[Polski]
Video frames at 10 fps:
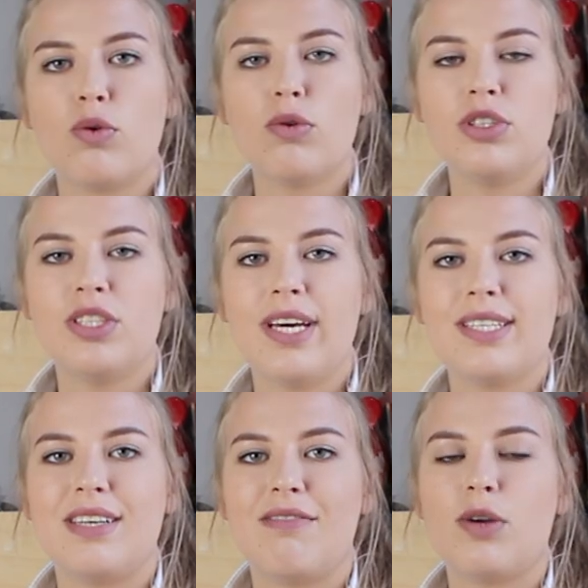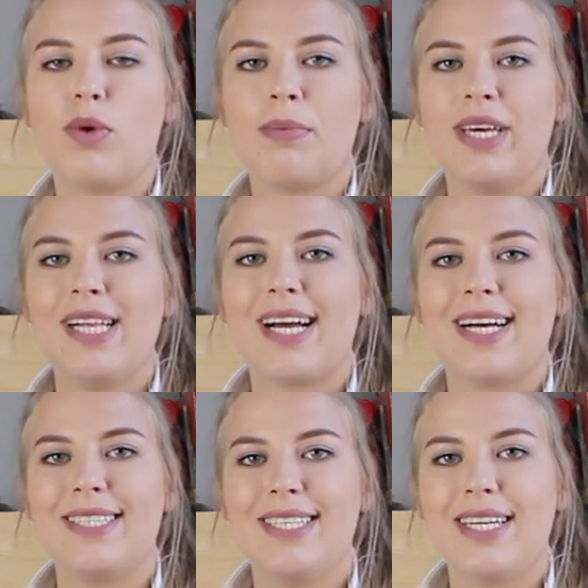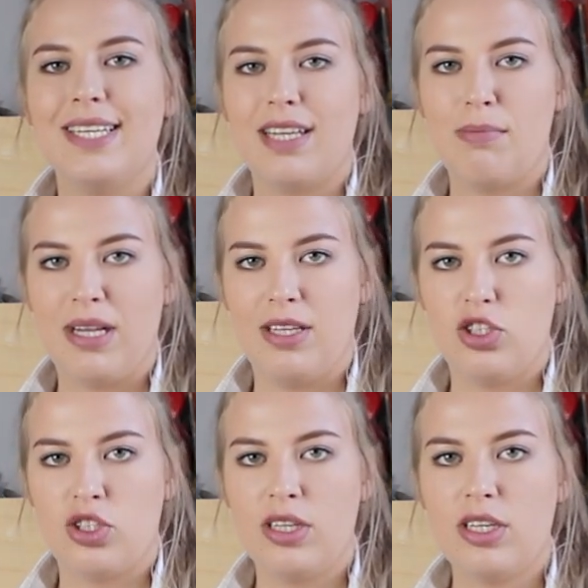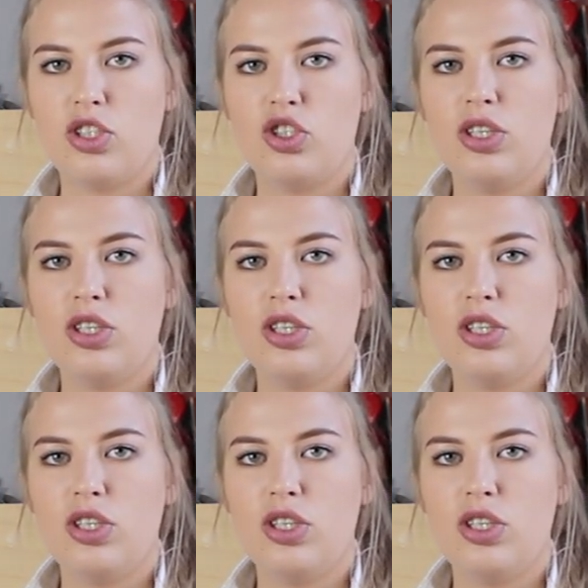W kursie zawarłam kilka cykli tematycznych,